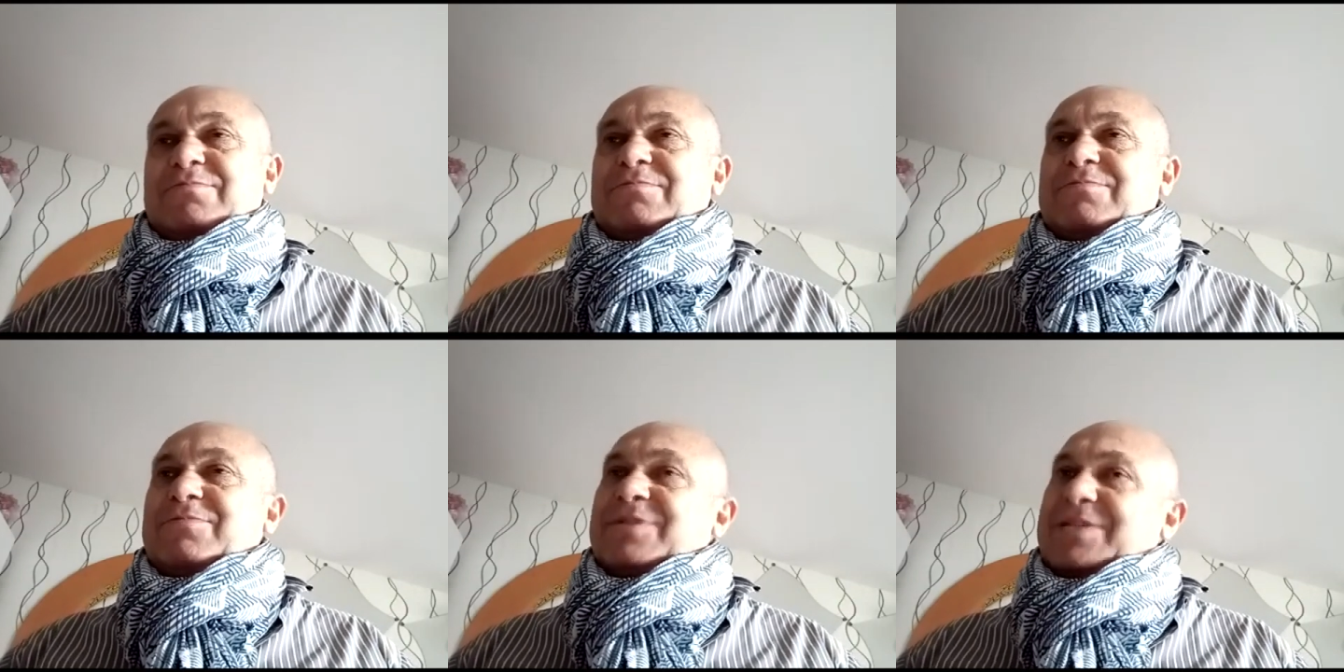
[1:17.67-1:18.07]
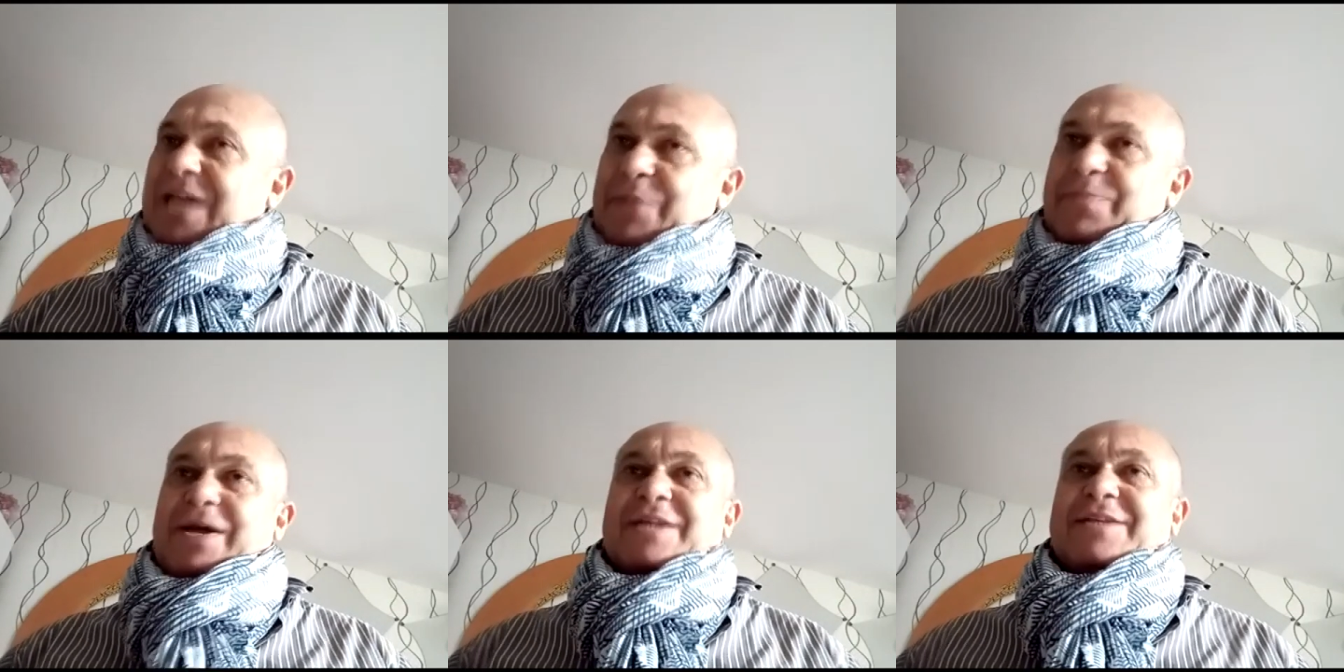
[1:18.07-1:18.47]

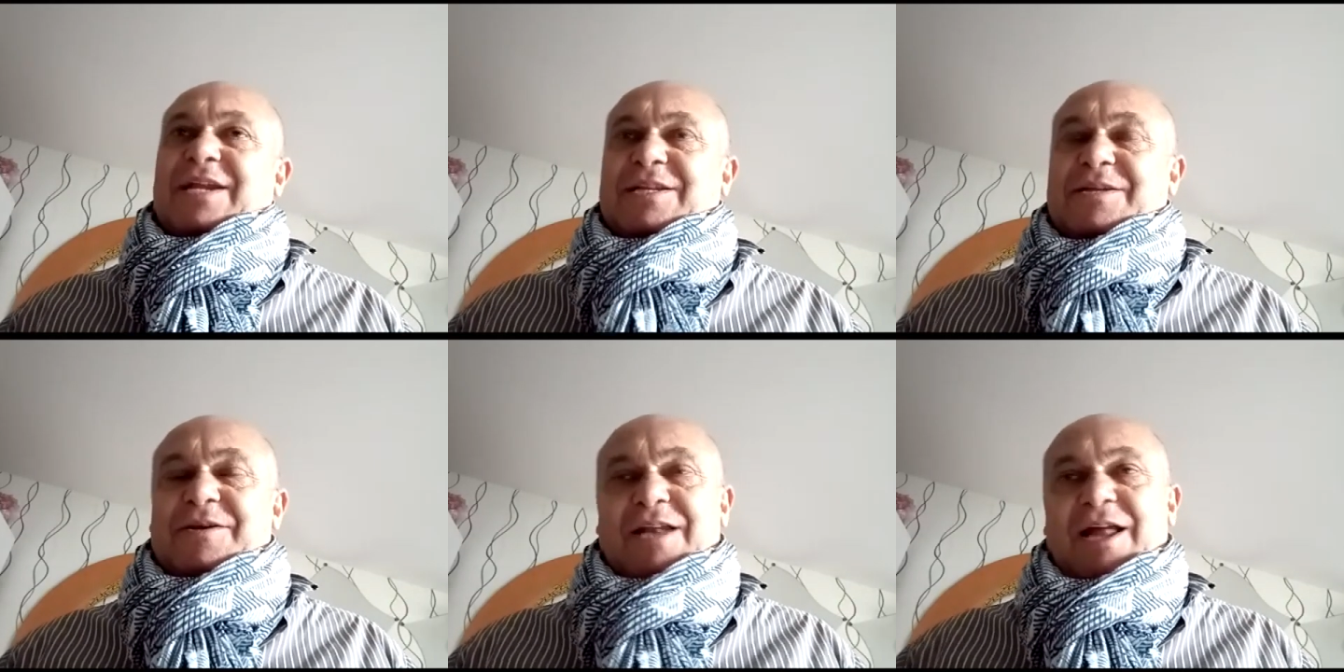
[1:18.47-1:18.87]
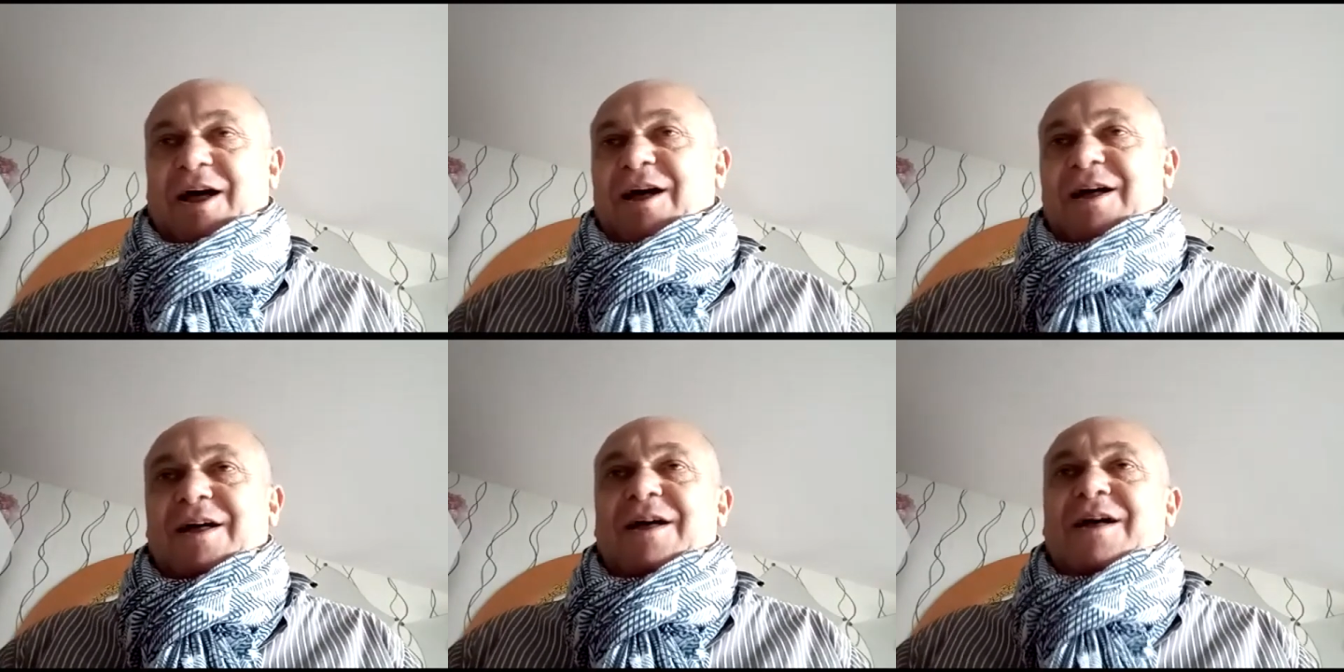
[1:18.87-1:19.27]
Facciamo vincere l'amore.